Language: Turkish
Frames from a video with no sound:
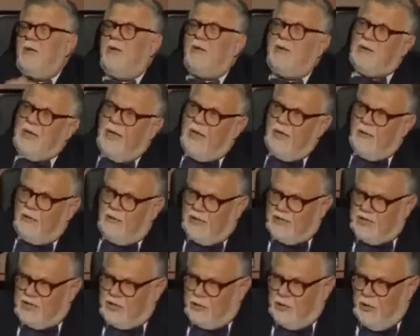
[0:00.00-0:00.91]
Oradan
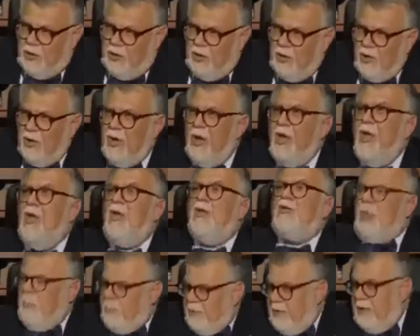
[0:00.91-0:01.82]
yola çıkıyor. Öyle mi
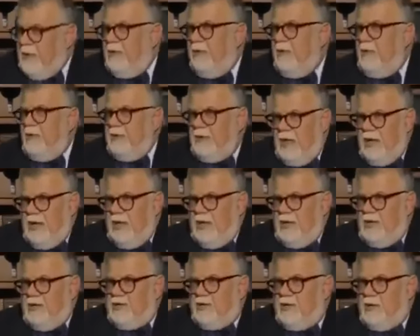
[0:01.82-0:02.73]
gelişiyor? Tabii oradan
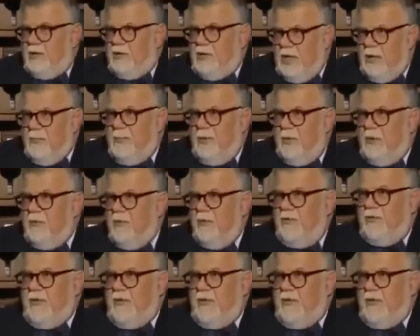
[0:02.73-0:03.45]
gelişiyor değil mi?